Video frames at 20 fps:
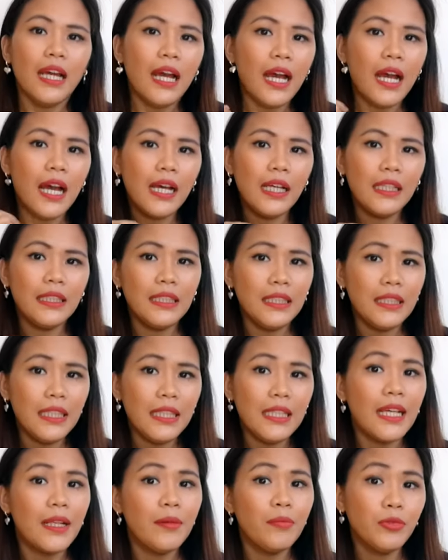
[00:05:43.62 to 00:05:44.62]
uh,
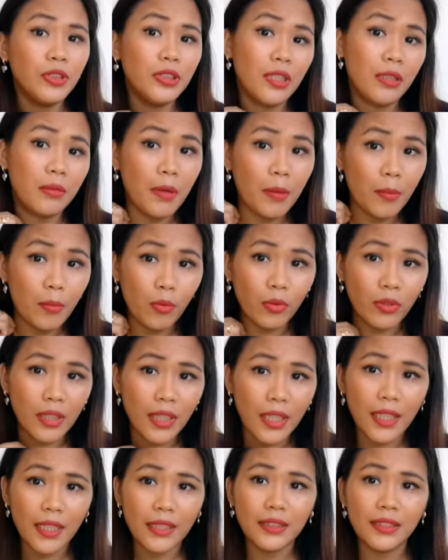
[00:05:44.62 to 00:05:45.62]
titingnan mo siyang
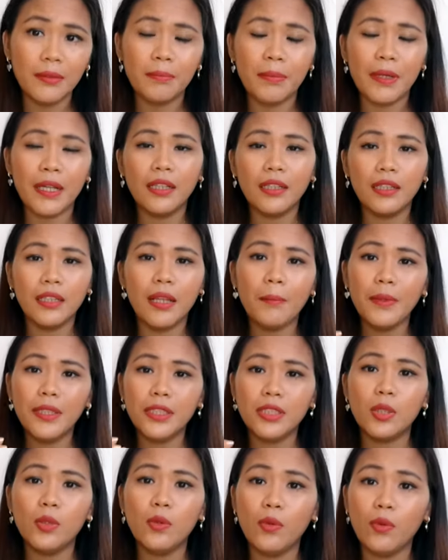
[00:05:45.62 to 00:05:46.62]
mabuti. Kasi pag
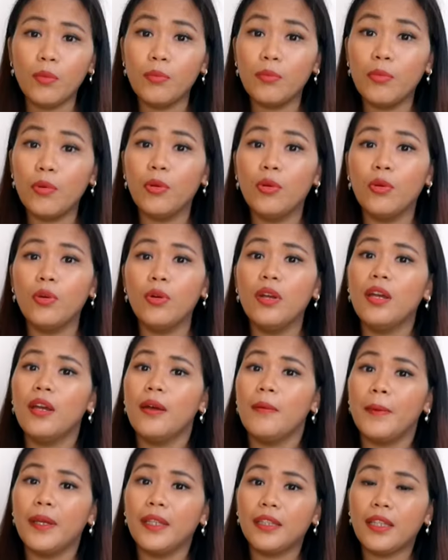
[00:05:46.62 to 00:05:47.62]
na-mislook mo,
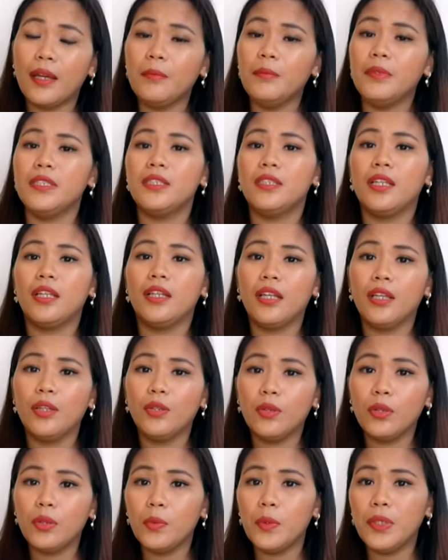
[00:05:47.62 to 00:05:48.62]
may time minsan na
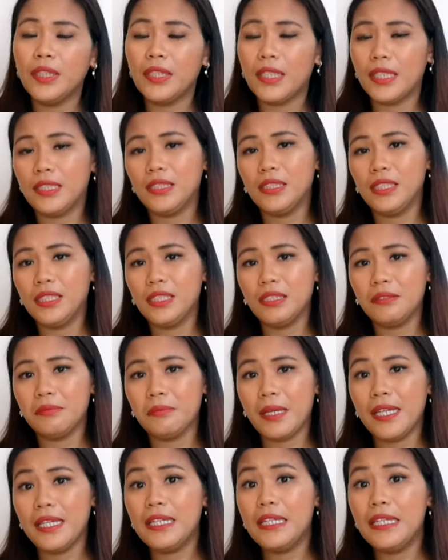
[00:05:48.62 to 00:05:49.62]
yung kwintas is
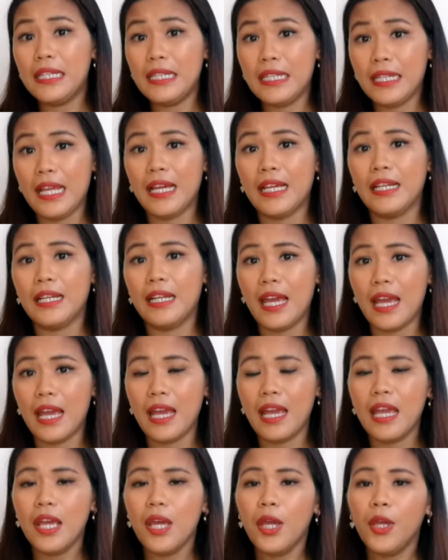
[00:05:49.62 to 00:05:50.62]
may hinang
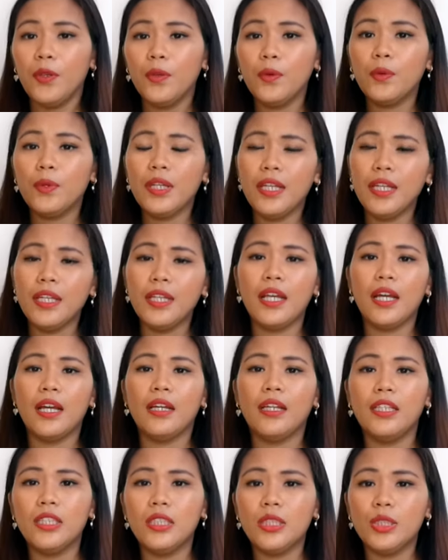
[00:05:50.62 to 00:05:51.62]
na. Yung
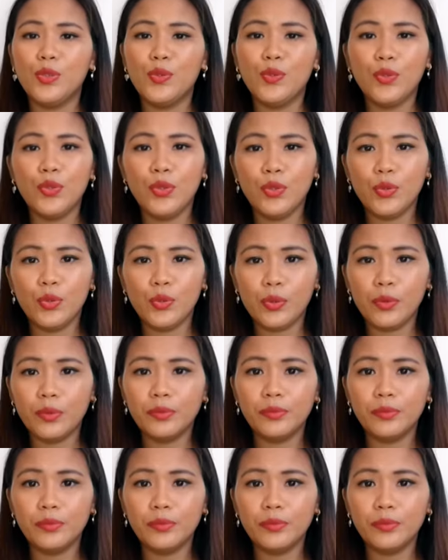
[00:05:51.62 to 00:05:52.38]
hinang is yun yung